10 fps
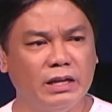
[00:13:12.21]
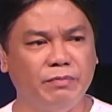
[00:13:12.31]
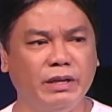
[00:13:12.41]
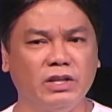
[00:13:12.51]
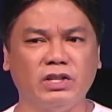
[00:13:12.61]
na
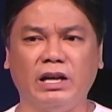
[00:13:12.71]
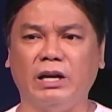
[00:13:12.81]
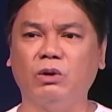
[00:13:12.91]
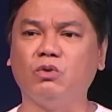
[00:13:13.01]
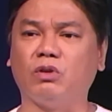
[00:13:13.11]
bigyan siya ng
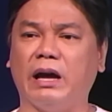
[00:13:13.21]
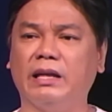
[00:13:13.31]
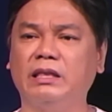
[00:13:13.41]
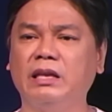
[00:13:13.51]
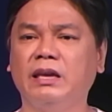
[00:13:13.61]

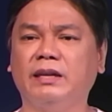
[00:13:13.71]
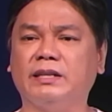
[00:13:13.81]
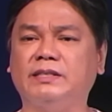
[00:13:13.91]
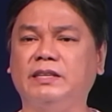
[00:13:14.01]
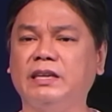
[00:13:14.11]
kaluguran,
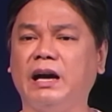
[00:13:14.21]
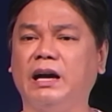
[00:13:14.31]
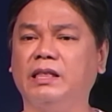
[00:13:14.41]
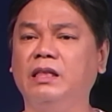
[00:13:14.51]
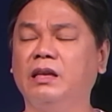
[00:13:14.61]

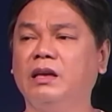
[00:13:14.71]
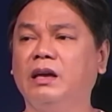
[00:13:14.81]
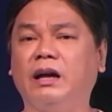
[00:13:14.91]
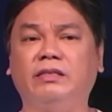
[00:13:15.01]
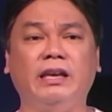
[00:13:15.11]
kasiyahan,
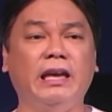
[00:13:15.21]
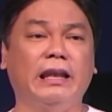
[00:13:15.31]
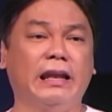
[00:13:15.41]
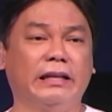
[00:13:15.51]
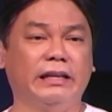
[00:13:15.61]
at
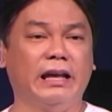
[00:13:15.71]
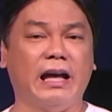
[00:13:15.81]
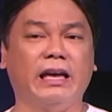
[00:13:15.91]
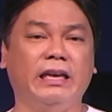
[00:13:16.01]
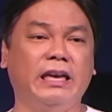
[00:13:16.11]
tigilan natin ang
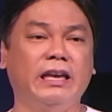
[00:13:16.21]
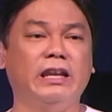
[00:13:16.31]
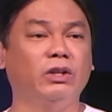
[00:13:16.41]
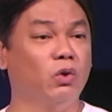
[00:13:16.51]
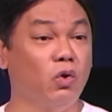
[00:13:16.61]
kahihingi
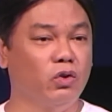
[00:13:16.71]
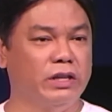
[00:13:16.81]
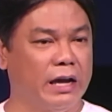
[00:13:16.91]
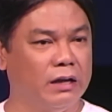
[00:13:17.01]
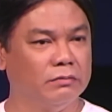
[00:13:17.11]
ng dugo
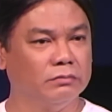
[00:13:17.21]
niya.